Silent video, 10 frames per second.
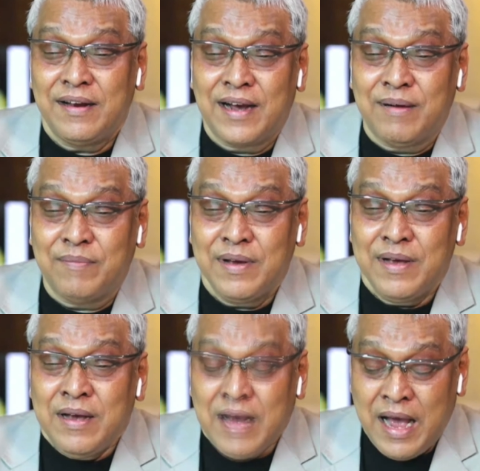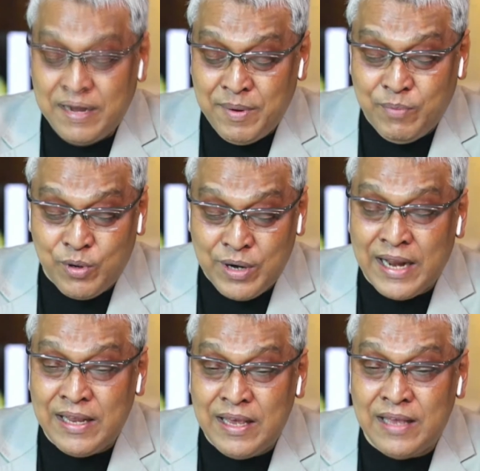นะครับอันนี้เป็นผล
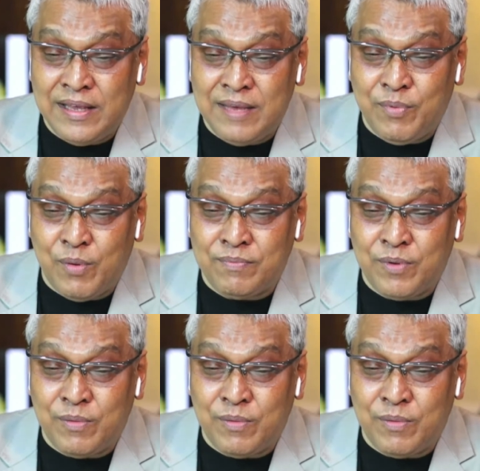งานที่ที่ผม